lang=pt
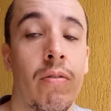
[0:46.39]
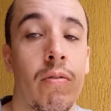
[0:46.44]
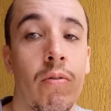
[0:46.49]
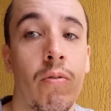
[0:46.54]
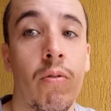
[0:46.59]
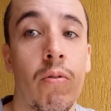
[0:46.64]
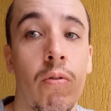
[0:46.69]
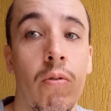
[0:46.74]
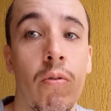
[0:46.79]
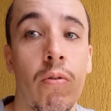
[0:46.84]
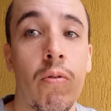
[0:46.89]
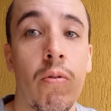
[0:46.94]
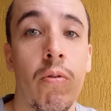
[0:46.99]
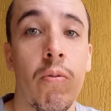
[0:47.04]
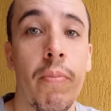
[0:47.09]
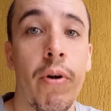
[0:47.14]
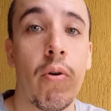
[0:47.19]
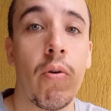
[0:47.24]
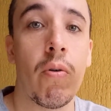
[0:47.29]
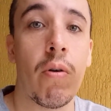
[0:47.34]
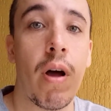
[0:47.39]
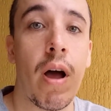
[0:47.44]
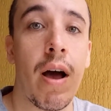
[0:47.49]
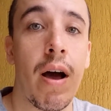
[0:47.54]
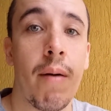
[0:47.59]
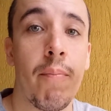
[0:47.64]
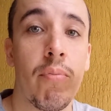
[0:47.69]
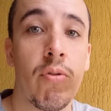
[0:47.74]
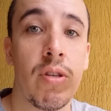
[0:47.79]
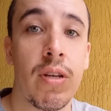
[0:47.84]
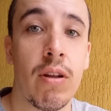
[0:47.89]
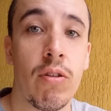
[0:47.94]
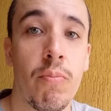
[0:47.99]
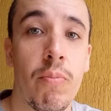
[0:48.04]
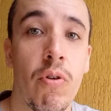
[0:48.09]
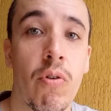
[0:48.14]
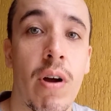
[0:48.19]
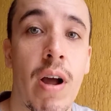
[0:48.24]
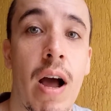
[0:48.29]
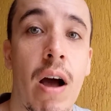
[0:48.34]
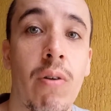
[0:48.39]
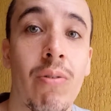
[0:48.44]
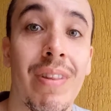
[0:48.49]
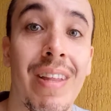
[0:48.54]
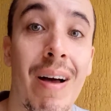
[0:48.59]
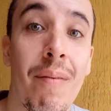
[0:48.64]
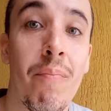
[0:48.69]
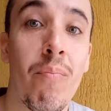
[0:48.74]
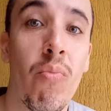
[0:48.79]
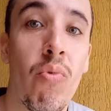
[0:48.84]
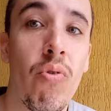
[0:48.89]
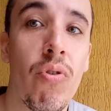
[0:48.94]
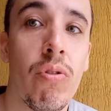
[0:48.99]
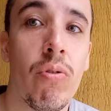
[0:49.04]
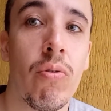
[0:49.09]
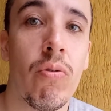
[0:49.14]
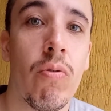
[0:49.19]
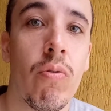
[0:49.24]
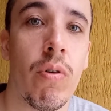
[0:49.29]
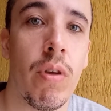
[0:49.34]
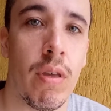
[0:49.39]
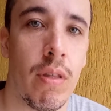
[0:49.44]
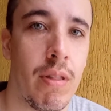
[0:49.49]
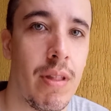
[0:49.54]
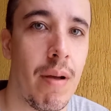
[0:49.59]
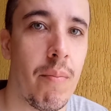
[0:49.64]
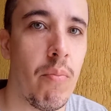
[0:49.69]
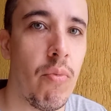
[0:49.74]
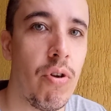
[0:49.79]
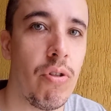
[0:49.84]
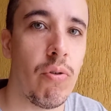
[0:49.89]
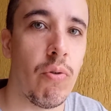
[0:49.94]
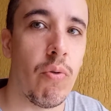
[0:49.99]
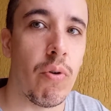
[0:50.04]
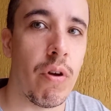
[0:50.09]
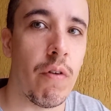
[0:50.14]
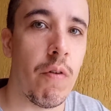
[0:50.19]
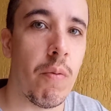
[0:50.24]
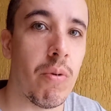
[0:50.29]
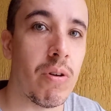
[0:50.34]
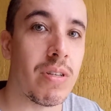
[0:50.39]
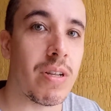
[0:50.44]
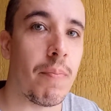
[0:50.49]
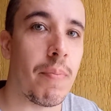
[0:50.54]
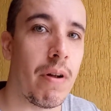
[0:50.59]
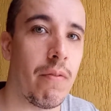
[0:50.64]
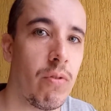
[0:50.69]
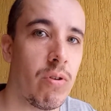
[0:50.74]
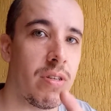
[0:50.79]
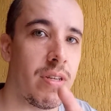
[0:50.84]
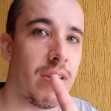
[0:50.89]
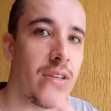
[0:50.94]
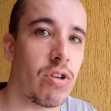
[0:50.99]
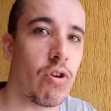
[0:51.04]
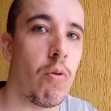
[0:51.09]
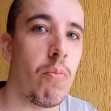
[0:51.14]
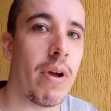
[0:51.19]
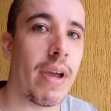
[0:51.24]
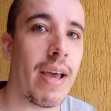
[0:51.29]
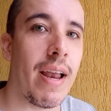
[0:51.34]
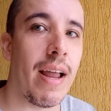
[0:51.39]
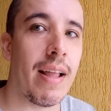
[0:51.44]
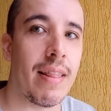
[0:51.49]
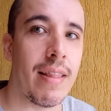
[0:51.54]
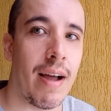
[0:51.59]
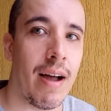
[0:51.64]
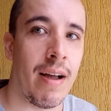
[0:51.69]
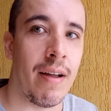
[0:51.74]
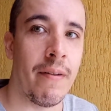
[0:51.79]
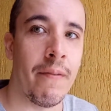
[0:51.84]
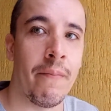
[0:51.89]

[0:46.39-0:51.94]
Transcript: O meu, a buzina do meu carro tá muito ruim, tá muito ruim. Eu vou mostrar para vocês como é que ela tá.